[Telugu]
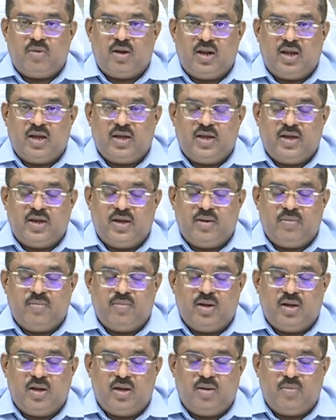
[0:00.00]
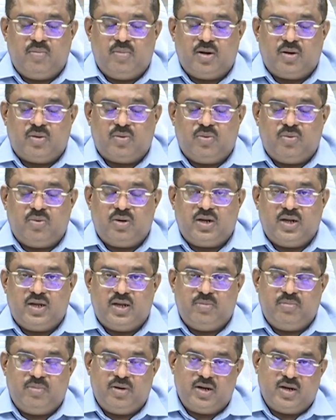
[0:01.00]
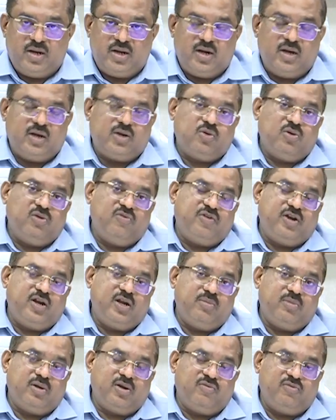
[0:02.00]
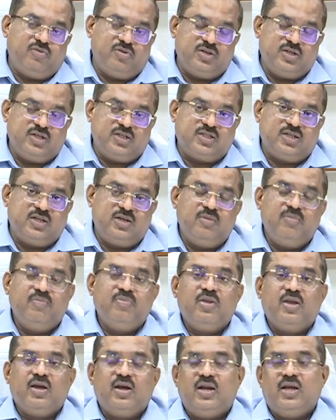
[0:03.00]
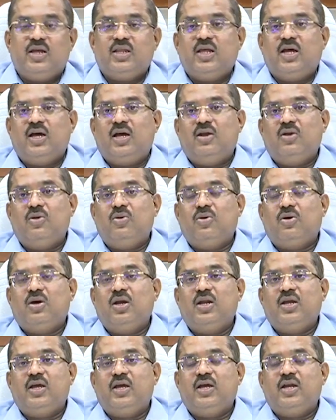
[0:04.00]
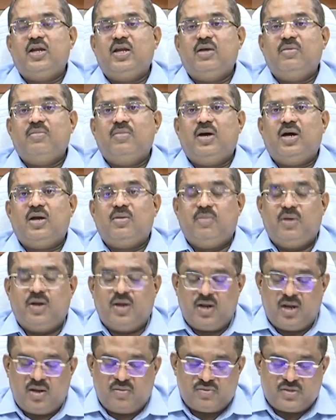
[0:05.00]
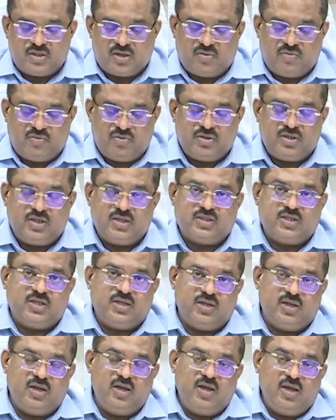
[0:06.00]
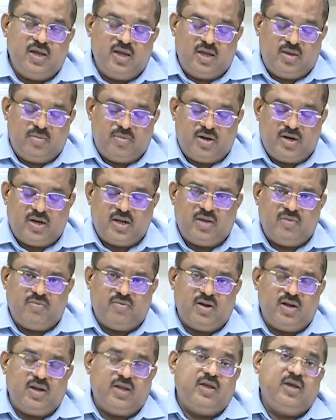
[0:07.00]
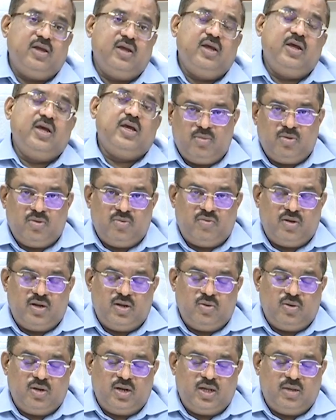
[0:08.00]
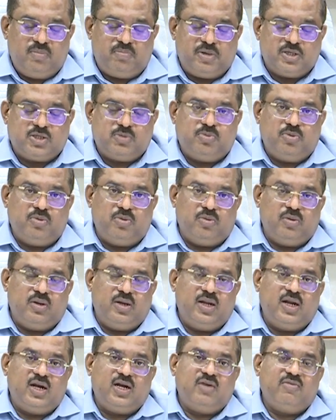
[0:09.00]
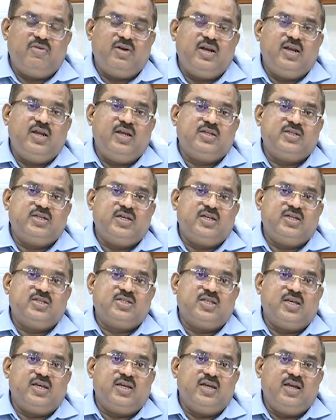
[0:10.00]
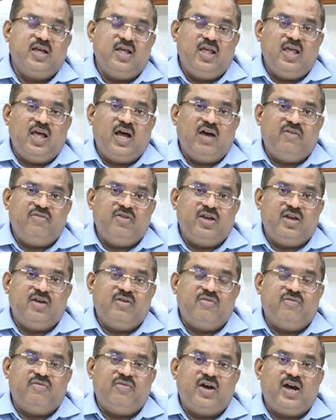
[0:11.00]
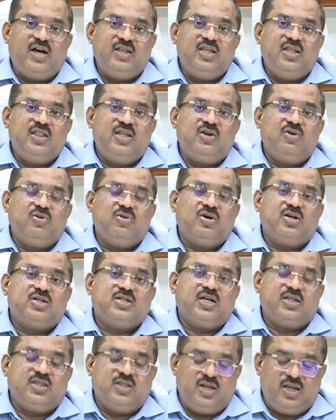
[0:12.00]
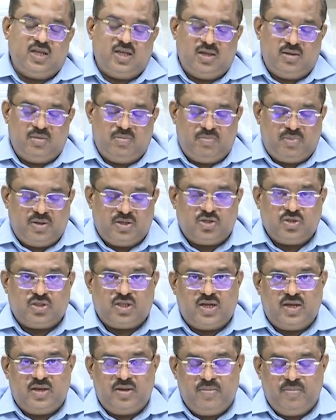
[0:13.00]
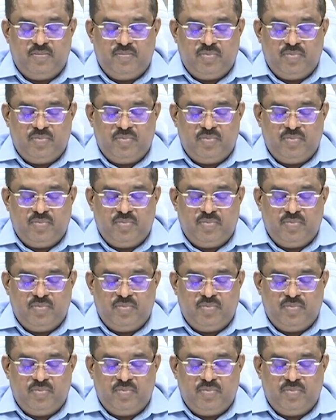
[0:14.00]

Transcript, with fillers: అలాగే మనకు ఉంటే ఇమ్మీడియట్గా టోల్ ఫ్రీ నెంబర్కి ఫోన్ చేసి లేదా లోకల్ ఏఎన్ఎం ఆర్ మెడికల్ ఆఫీసర్కి ఫోన్ చేసి ఇమ్మీడియట్గా ఇవ్వాలి వెల్లుల్లి పసుపు ఇలాంటివన్నీ చేరిస్తే అవి వ్యాధి నిరోధక శక్తిని పెంచుతాయి